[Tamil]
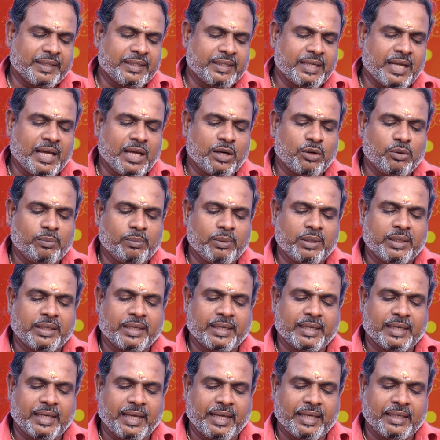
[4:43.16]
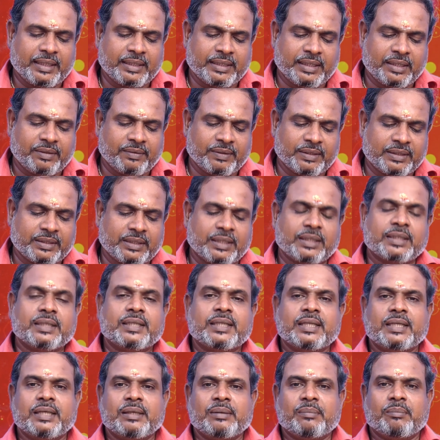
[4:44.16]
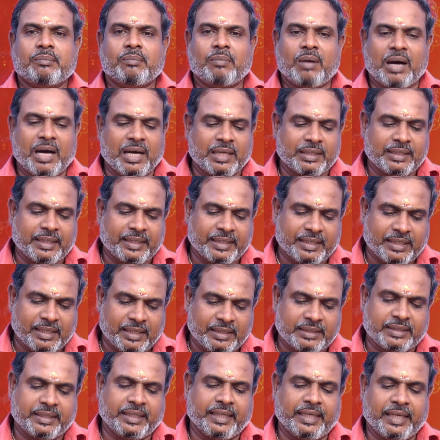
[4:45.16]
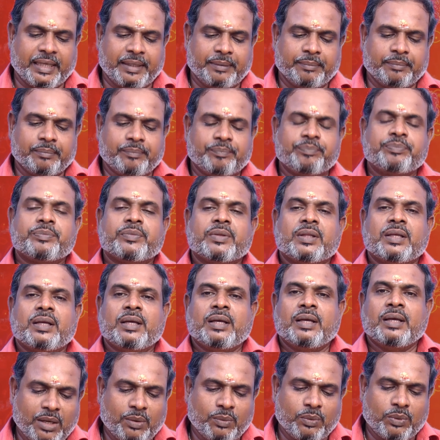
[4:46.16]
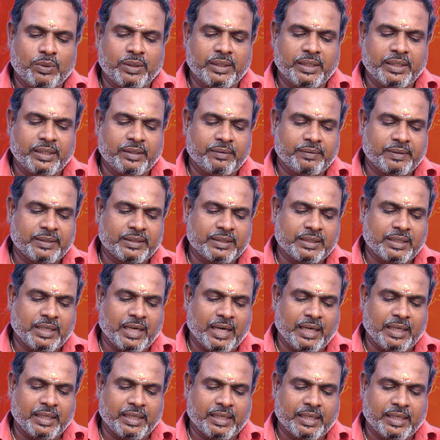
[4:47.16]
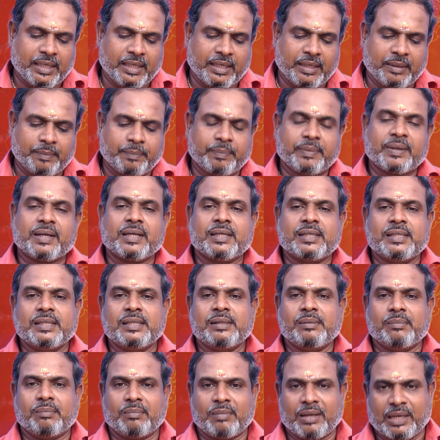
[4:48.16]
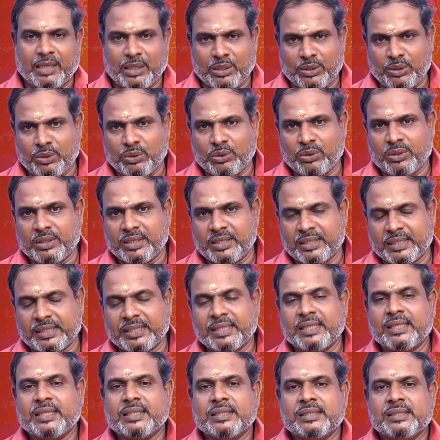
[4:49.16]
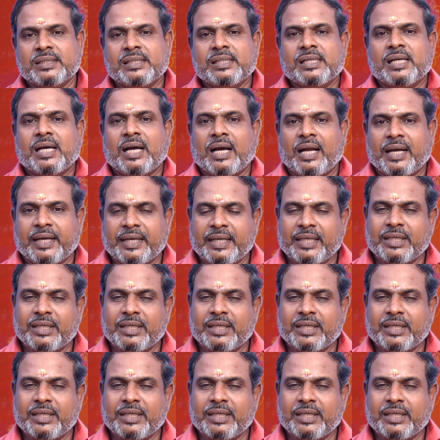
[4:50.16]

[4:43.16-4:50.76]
அடுத்து பதினாறு ஒம்பது ரெண்டாயிரத்தி இருபத்தி ரெண்டு மாத கிருத்திகை மதியானம் ஒன்று இருபத்தி நாலுக்கு பிறகு மரணயோகம் இருக்குது